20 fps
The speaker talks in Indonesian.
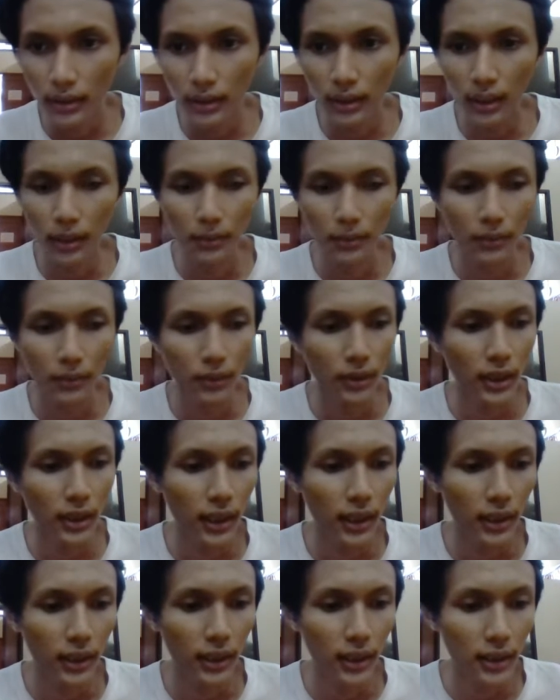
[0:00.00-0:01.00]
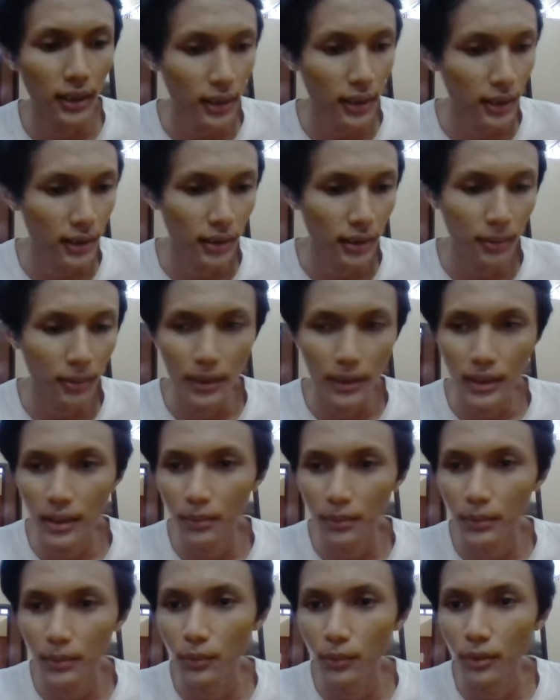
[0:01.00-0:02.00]
dalam penggunaannya kita
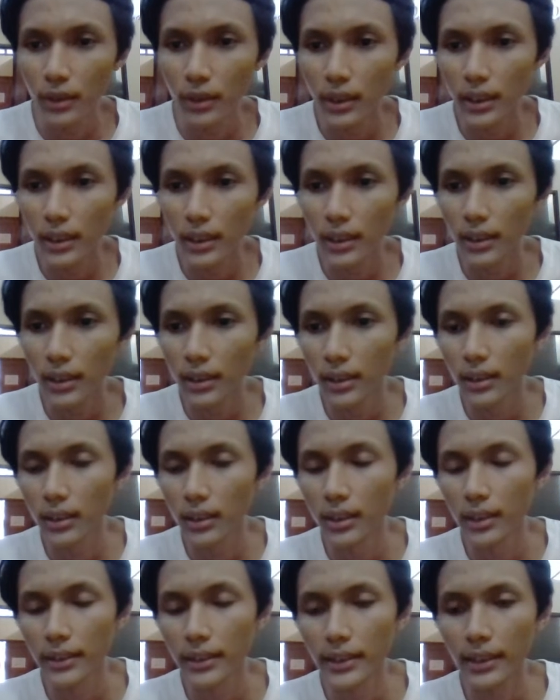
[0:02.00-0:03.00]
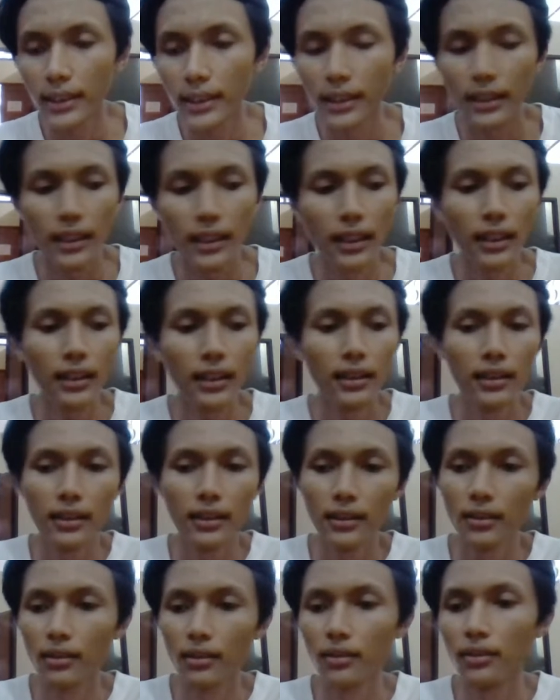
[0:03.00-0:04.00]
bisa membuat uh, catatan.
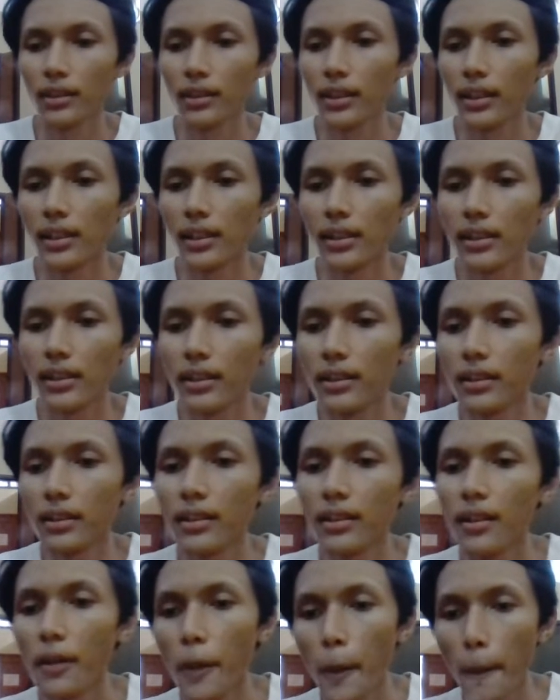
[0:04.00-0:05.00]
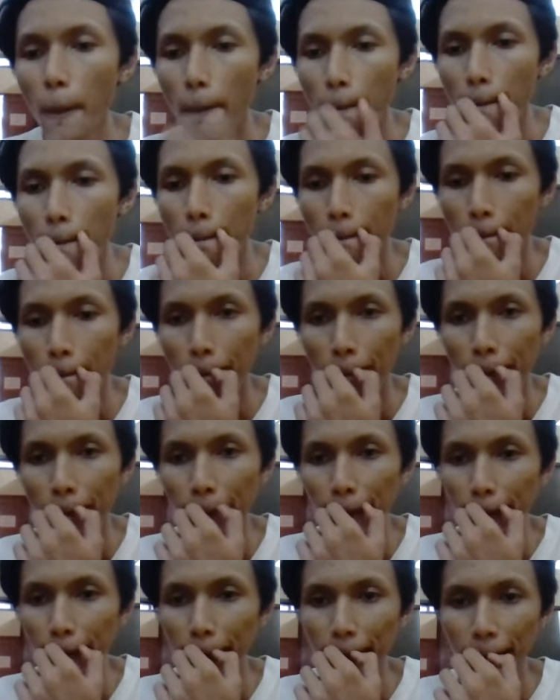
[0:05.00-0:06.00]
Contohnya di sini
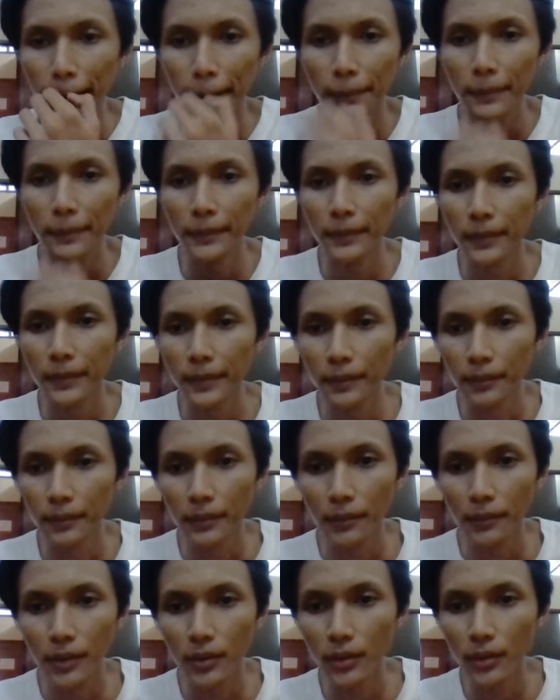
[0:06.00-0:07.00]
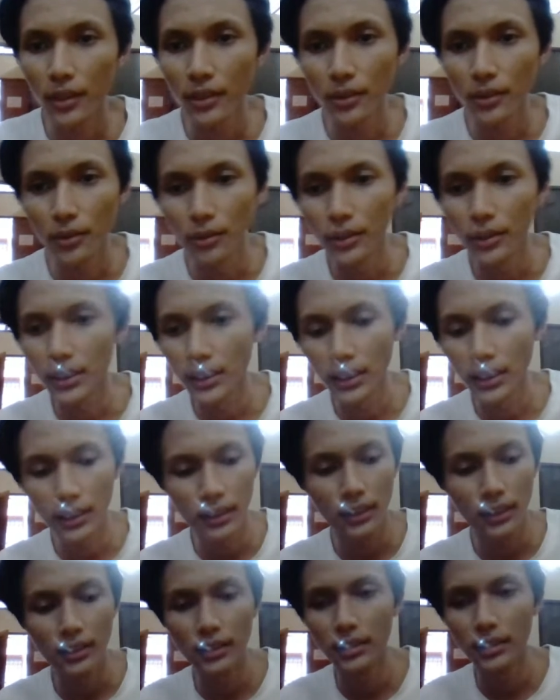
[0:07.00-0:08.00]
kita akan memasukkan judul
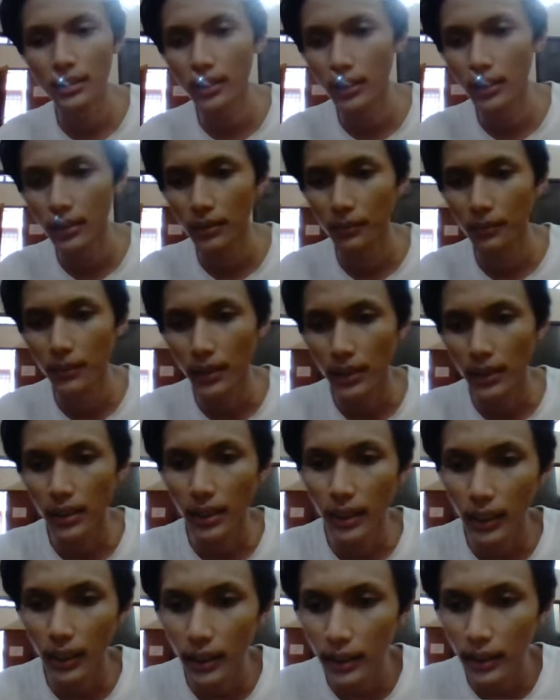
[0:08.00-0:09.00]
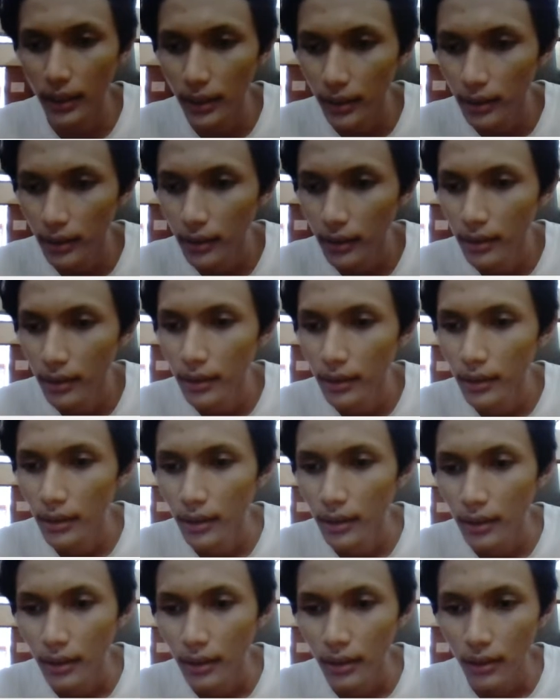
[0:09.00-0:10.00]
catatannya misalkan
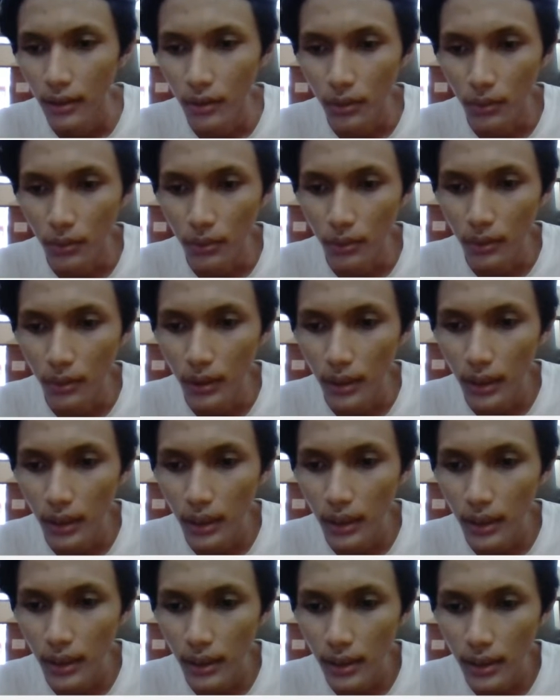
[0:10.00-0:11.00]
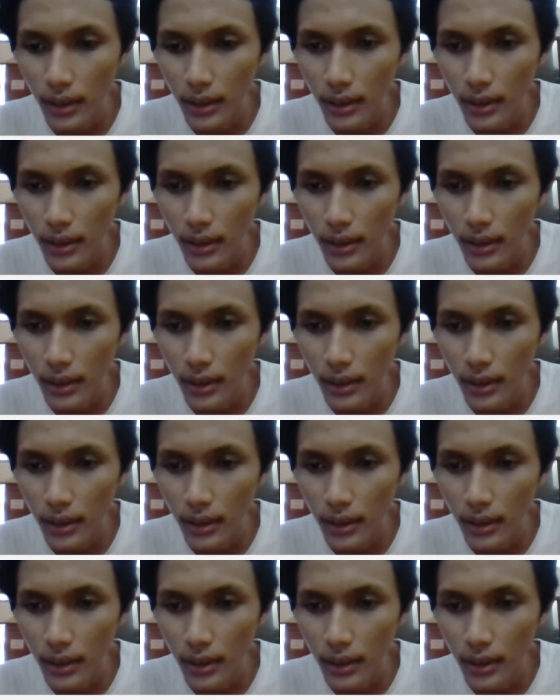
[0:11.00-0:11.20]
tugas